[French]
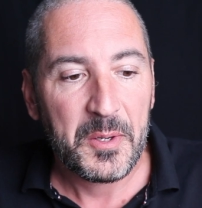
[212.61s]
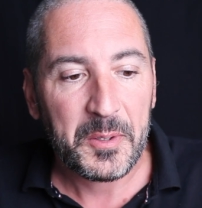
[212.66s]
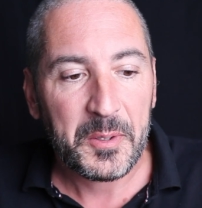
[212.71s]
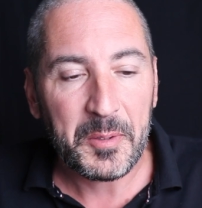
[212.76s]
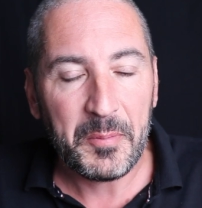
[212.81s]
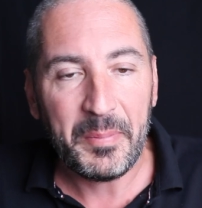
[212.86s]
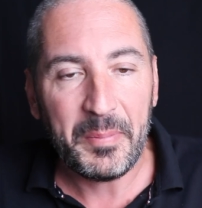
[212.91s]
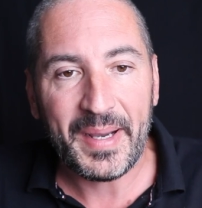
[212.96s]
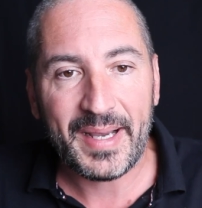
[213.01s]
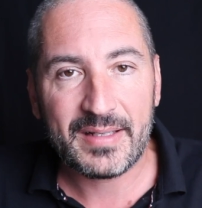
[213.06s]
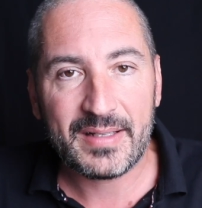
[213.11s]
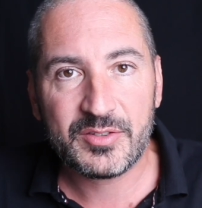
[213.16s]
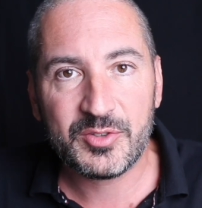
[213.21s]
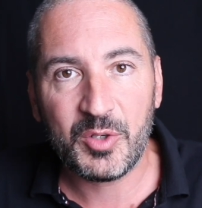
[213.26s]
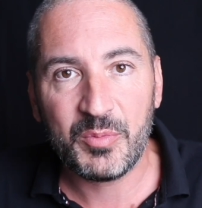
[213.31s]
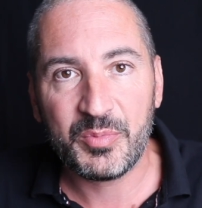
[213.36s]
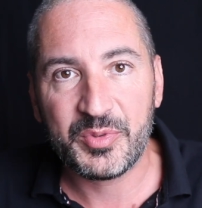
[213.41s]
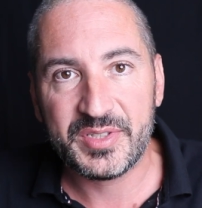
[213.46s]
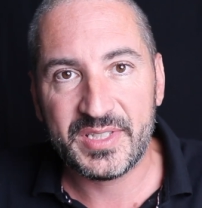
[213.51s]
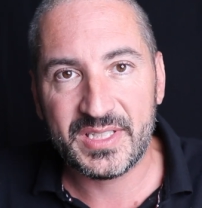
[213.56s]
Comme par
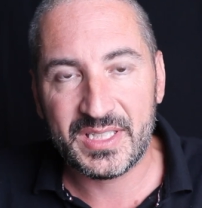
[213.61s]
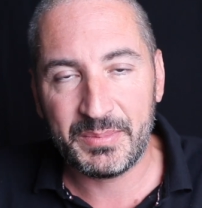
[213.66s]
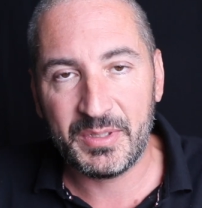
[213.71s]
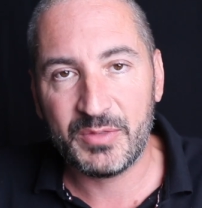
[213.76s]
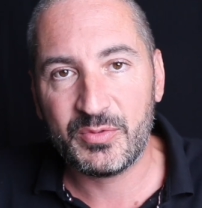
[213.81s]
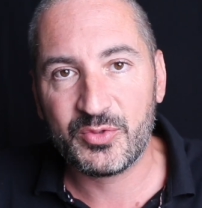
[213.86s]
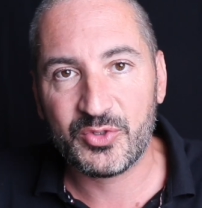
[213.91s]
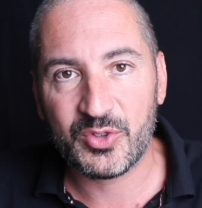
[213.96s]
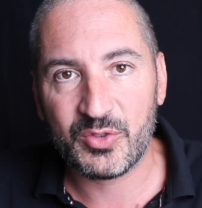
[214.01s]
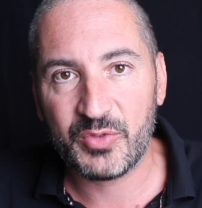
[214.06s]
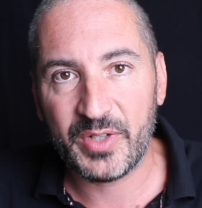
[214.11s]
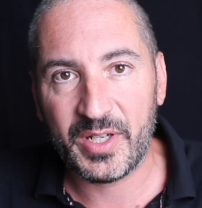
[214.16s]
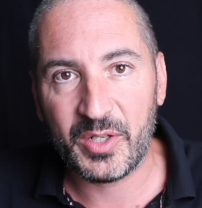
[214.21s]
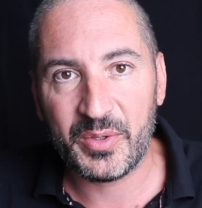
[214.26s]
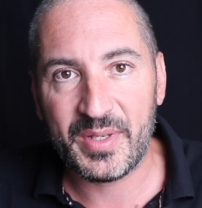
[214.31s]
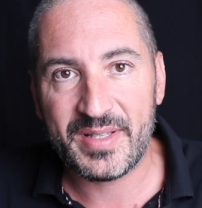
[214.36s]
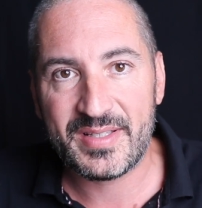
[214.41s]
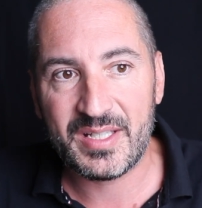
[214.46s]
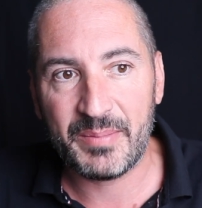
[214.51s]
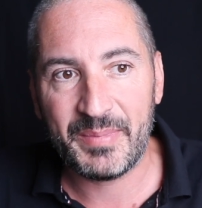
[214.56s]
exemple, si jamais vous envoyez
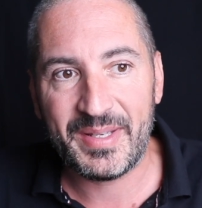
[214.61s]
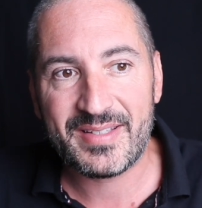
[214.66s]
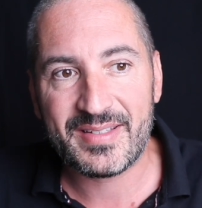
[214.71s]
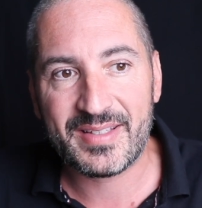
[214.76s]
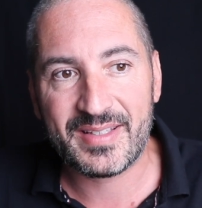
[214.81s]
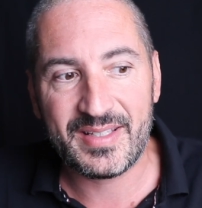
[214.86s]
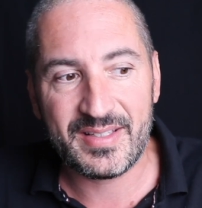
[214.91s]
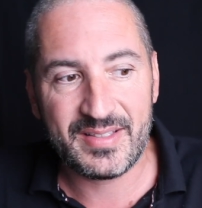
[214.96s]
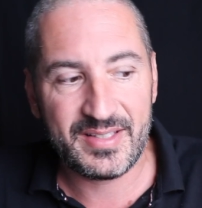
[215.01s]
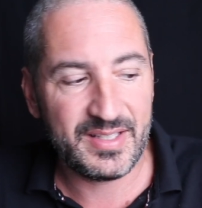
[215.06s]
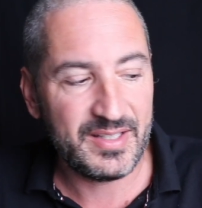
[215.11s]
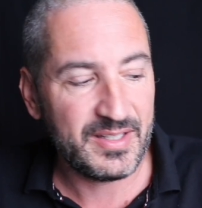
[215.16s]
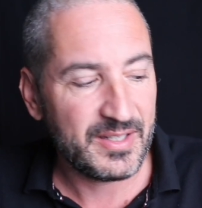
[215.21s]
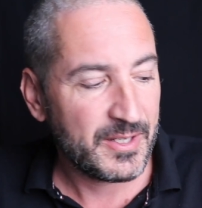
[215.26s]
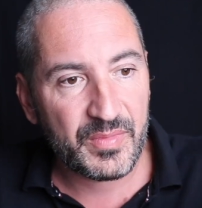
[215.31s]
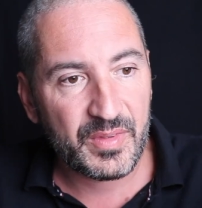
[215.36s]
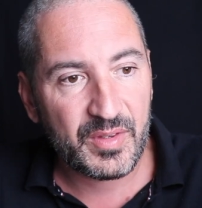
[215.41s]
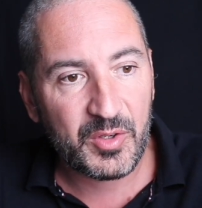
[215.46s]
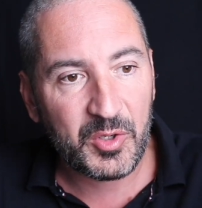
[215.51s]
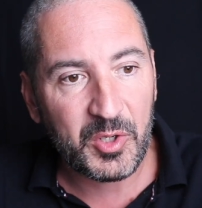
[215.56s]
le SMS qui dit
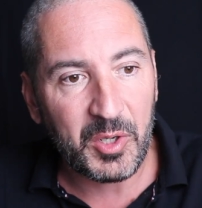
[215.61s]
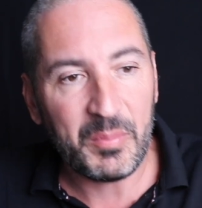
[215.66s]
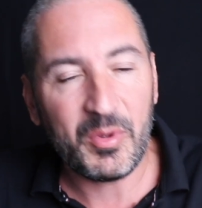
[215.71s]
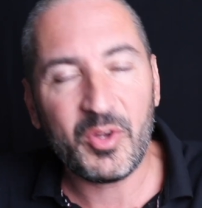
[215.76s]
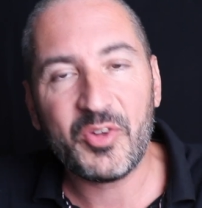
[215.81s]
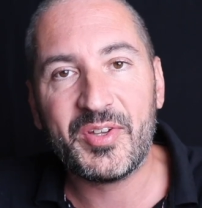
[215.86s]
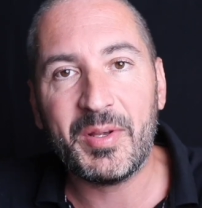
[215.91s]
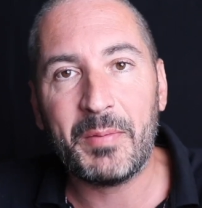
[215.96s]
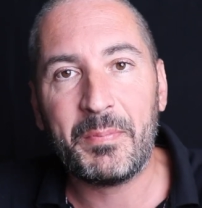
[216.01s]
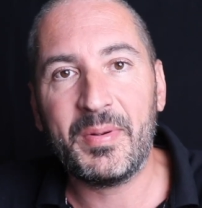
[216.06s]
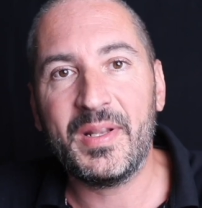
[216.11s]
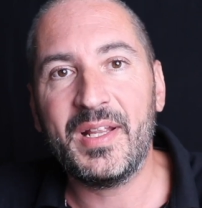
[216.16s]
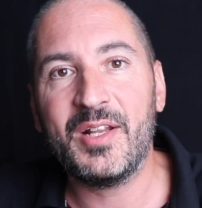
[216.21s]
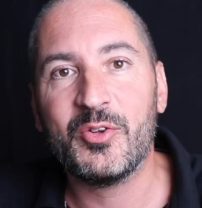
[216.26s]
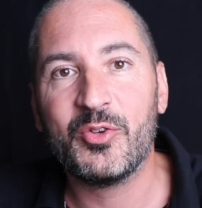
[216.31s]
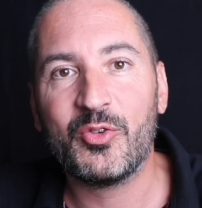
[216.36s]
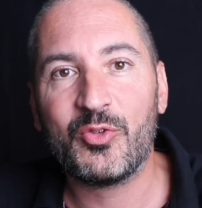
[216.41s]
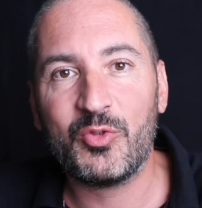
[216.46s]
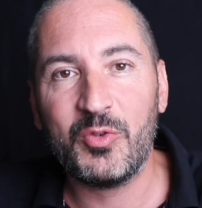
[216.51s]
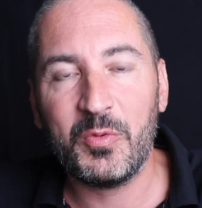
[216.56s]
Comment s'appelait
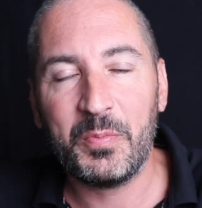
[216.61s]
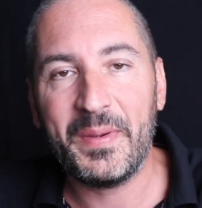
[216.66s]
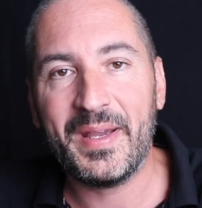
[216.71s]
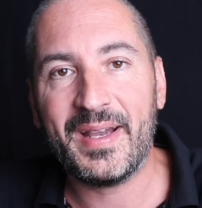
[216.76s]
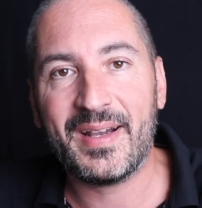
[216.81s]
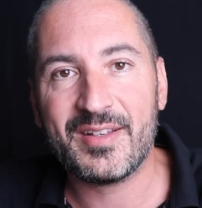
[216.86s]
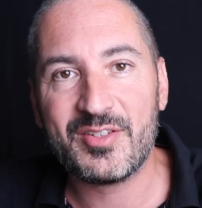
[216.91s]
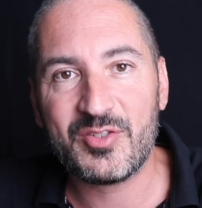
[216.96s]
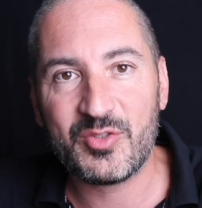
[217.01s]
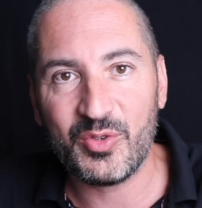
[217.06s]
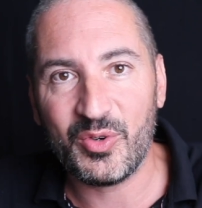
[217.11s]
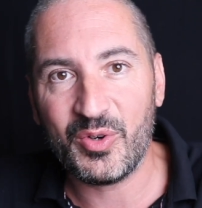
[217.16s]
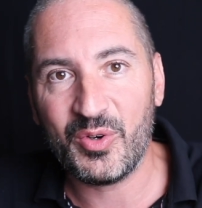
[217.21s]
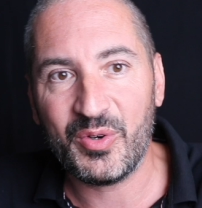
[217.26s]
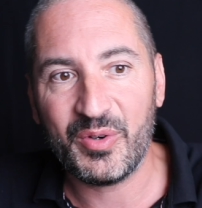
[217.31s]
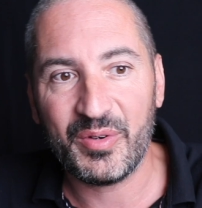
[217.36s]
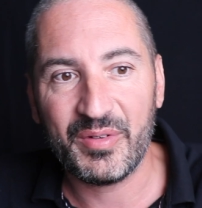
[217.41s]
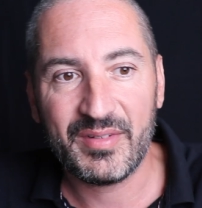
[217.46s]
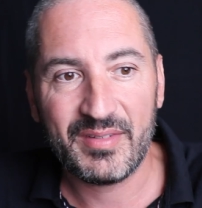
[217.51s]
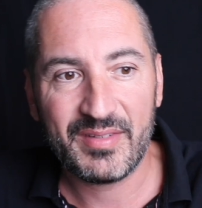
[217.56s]
le super
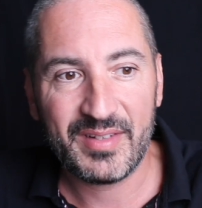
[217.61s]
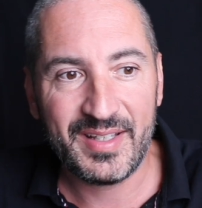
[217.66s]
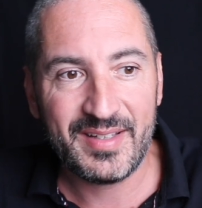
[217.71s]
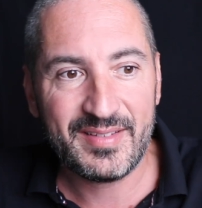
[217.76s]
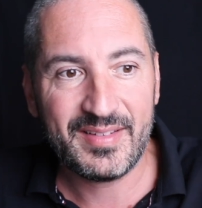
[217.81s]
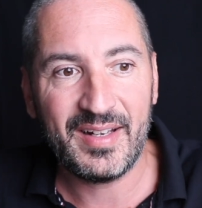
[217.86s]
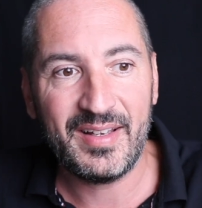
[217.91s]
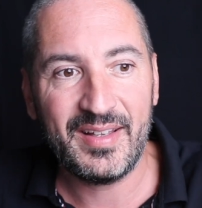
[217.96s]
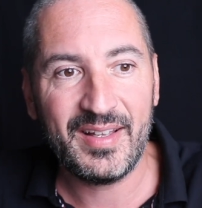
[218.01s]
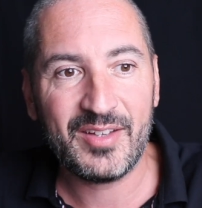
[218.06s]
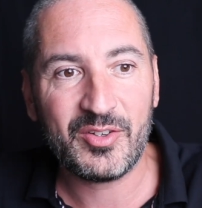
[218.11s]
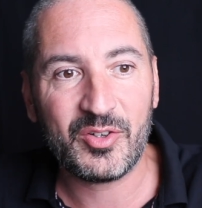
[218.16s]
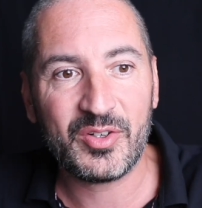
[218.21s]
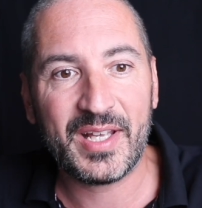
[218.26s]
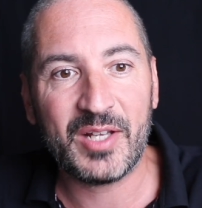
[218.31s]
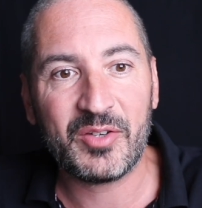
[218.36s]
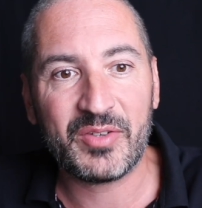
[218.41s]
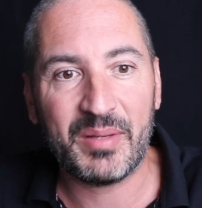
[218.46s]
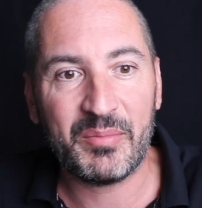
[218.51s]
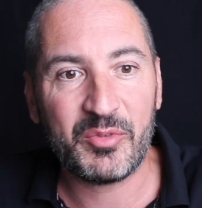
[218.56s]
restaurant italien dans
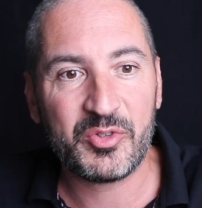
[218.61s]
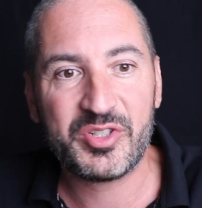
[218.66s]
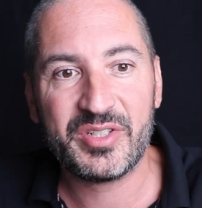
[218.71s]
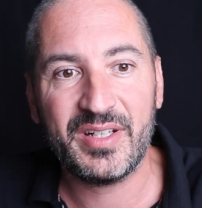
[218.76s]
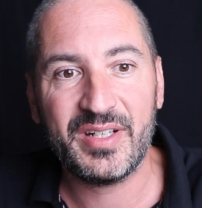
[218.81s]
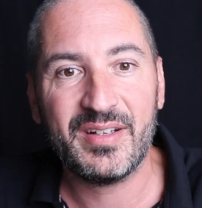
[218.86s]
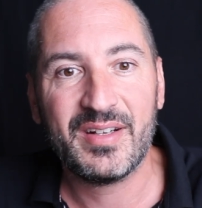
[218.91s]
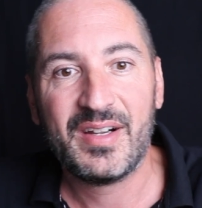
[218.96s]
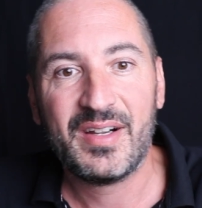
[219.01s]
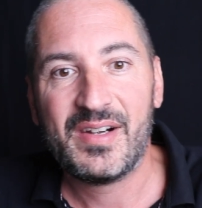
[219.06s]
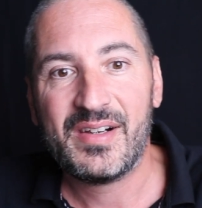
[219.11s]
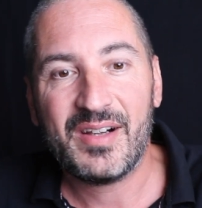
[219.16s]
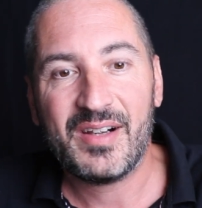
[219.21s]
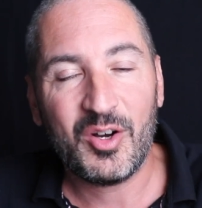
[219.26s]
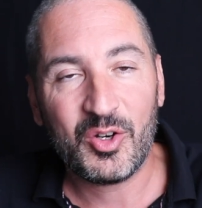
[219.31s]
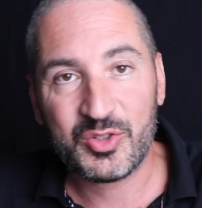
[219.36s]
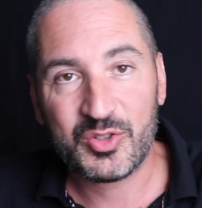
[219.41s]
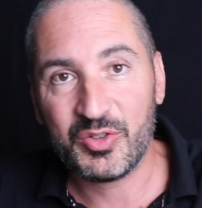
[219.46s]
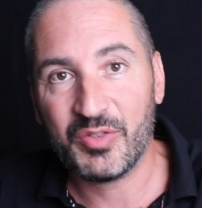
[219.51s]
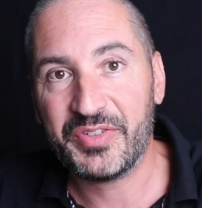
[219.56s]
lequel on a mangé
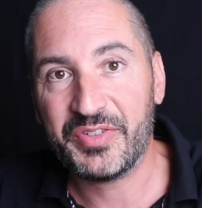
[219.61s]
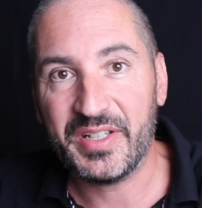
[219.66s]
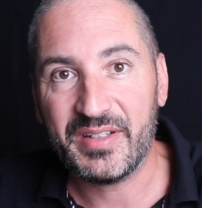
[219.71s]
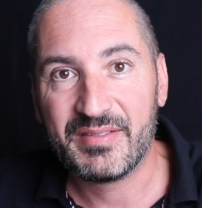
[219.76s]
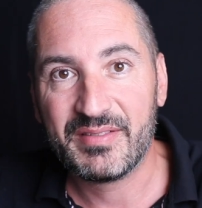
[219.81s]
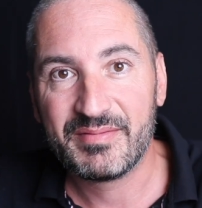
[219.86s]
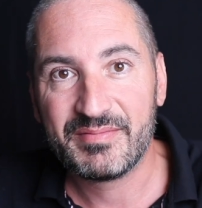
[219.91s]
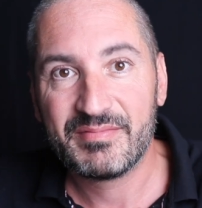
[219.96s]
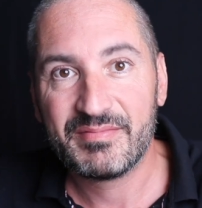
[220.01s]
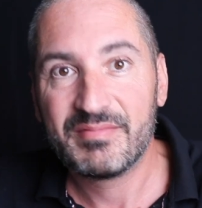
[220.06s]
en janvier